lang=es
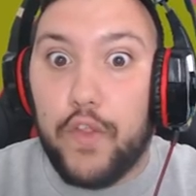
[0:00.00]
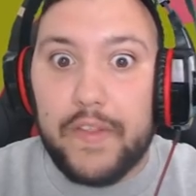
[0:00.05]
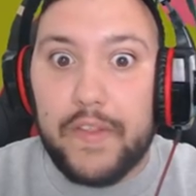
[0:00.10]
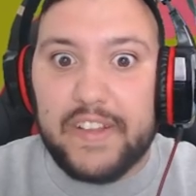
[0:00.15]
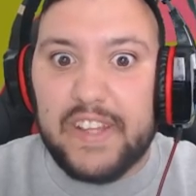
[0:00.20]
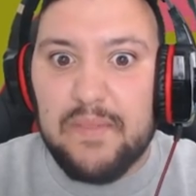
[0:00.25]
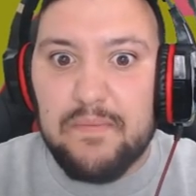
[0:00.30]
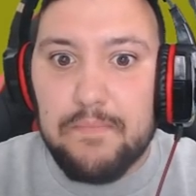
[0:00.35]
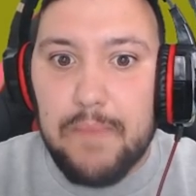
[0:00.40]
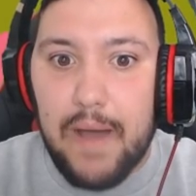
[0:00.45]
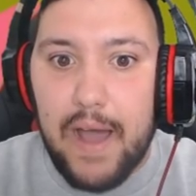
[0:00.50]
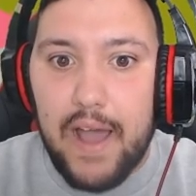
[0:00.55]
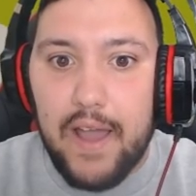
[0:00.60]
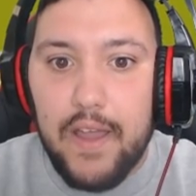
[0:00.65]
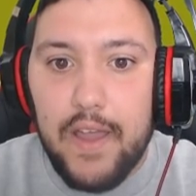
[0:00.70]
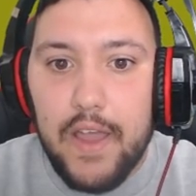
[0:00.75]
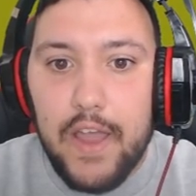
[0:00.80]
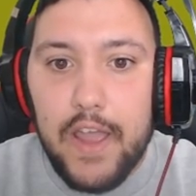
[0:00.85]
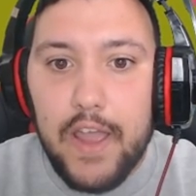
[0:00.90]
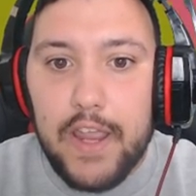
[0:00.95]
de timba.
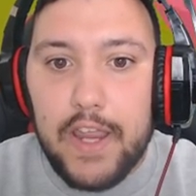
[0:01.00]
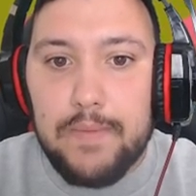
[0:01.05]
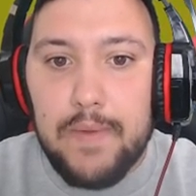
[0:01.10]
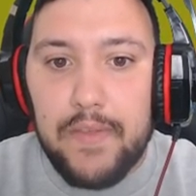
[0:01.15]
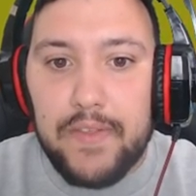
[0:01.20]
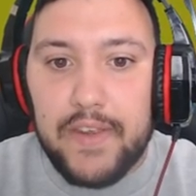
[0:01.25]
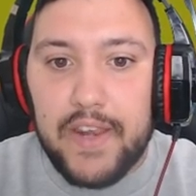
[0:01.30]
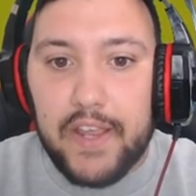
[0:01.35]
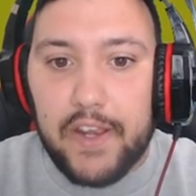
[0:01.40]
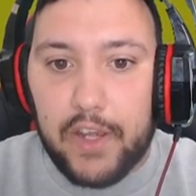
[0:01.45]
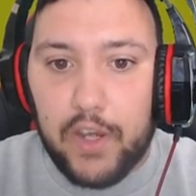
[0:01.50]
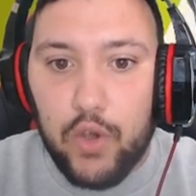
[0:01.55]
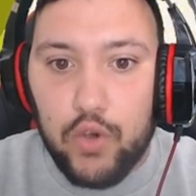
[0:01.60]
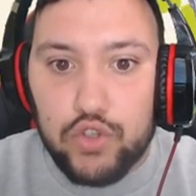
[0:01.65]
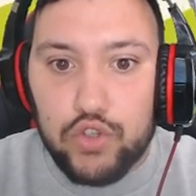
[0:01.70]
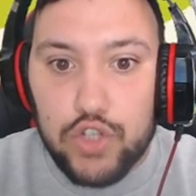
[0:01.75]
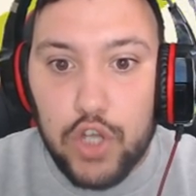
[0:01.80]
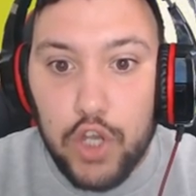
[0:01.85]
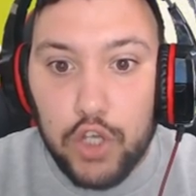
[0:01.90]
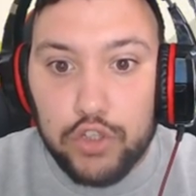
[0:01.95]
Y me diréis,
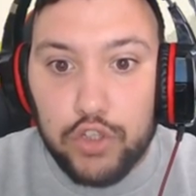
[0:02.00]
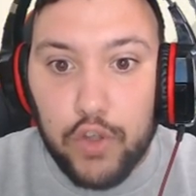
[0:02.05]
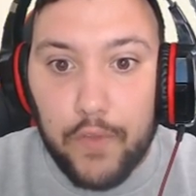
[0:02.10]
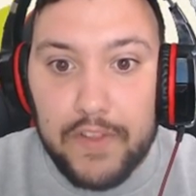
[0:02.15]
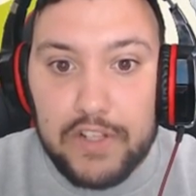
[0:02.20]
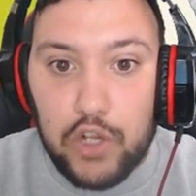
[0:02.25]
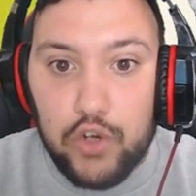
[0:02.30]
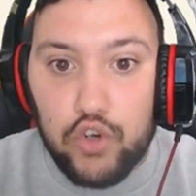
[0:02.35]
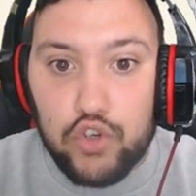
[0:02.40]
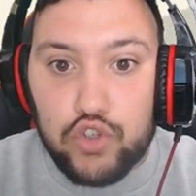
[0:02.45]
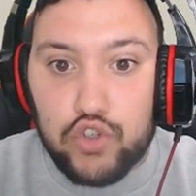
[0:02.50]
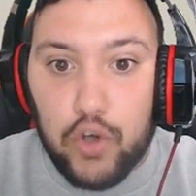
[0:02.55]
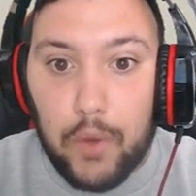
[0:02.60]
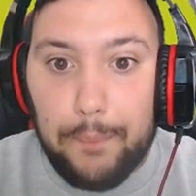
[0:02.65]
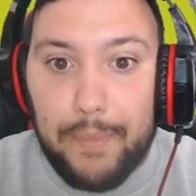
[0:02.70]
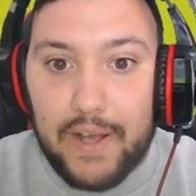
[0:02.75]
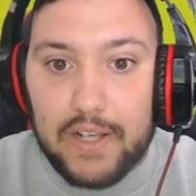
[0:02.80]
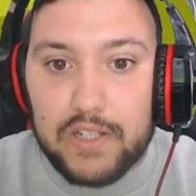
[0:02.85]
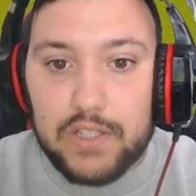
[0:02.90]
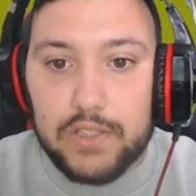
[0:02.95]
Rius, ¿dónde están los
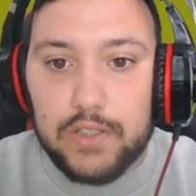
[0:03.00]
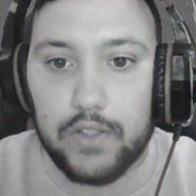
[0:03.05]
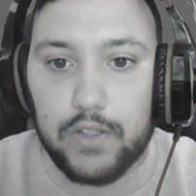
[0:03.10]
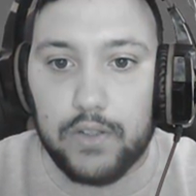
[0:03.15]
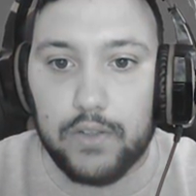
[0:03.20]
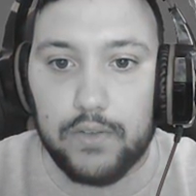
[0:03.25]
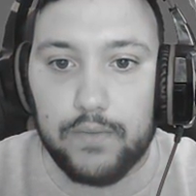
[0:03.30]
compas? Y